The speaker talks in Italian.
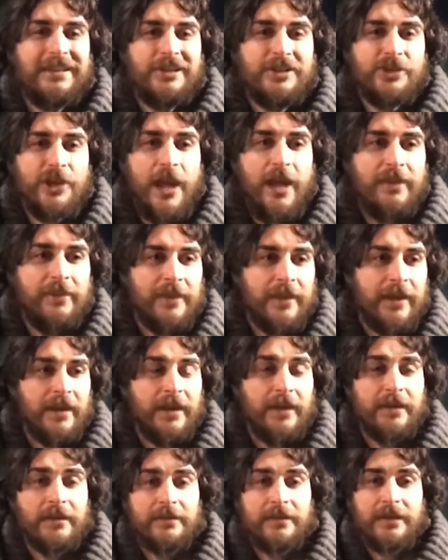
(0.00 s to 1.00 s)
del
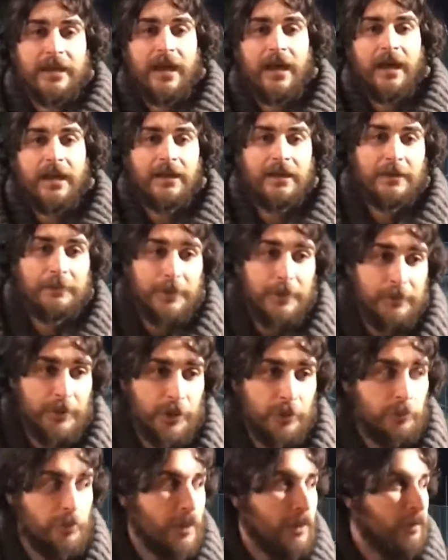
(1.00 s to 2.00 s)
genere tra le
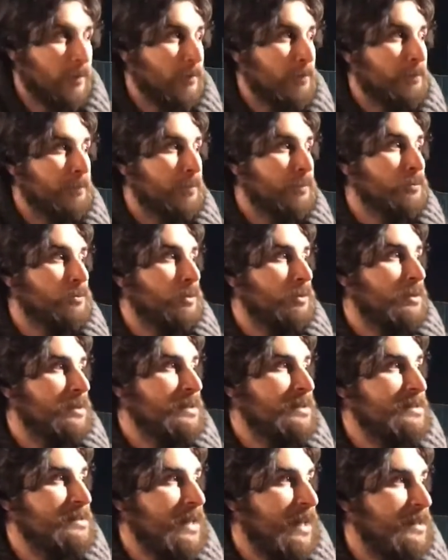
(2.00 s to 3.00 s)
prime due con un punto di
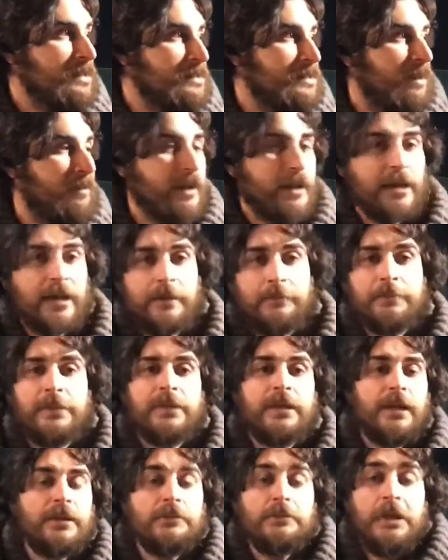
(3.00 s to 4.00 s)
distanza venga
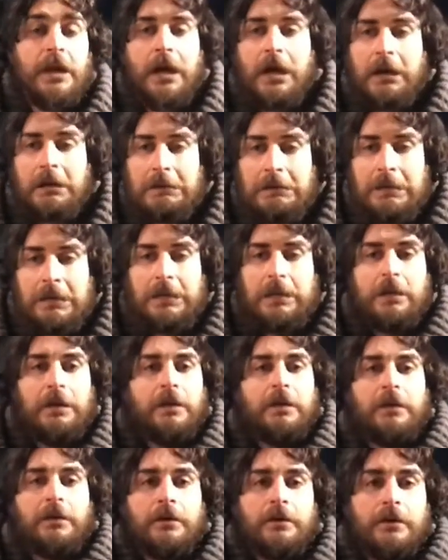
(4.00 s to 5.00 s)
arbitrato da
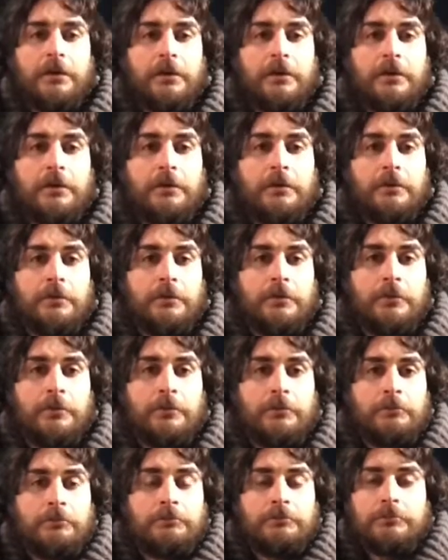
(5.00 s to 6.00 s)

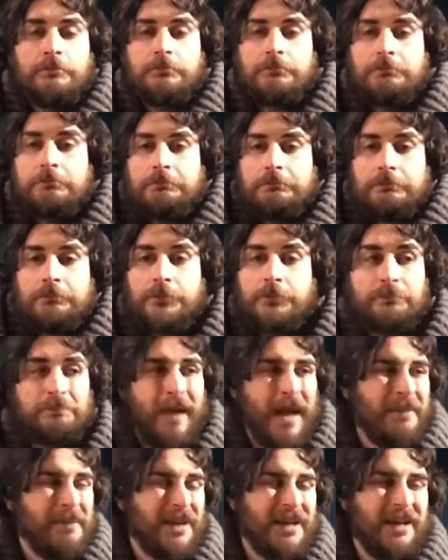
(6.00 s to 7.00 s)
uh,
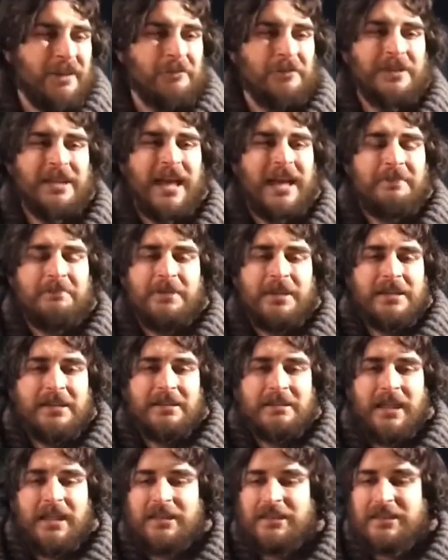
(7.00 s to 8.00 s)
mai parlato di arbitri
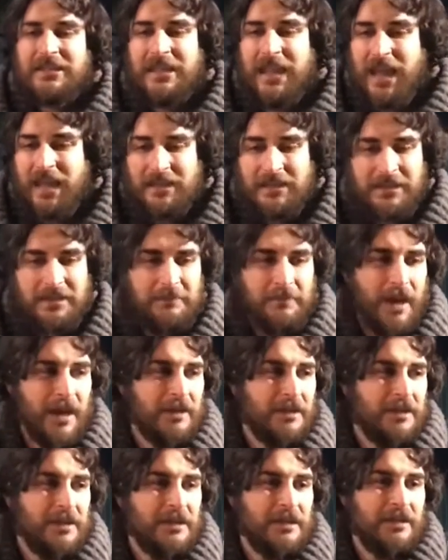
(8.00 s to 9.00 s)
in tanti anni
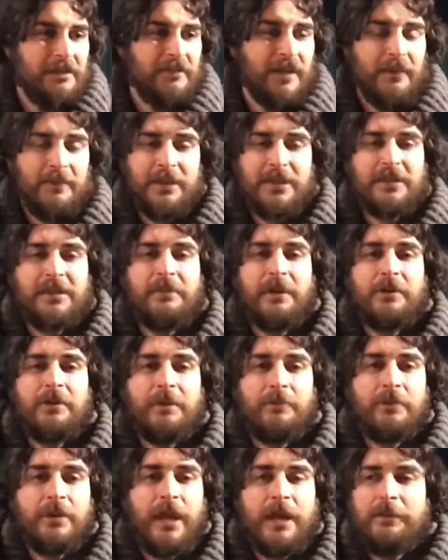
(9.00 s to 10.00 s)
mai, veramente mai
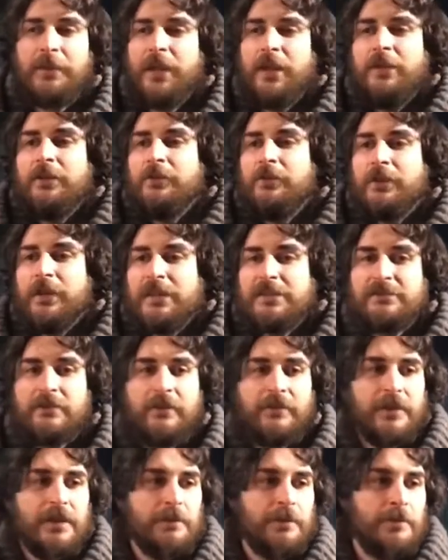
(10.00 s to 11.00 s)
una polemica io
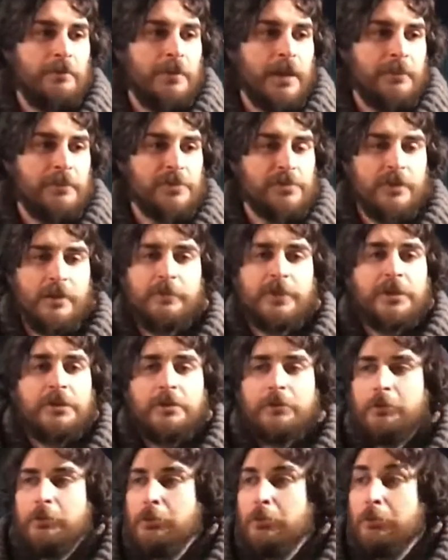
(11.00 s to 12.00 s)
riesco a avere problemi
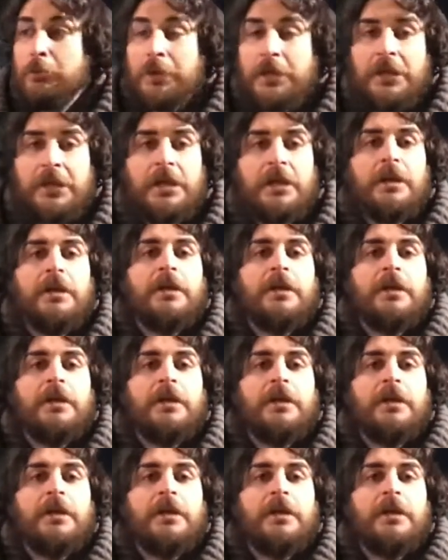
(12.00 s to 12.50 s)
solamente con lui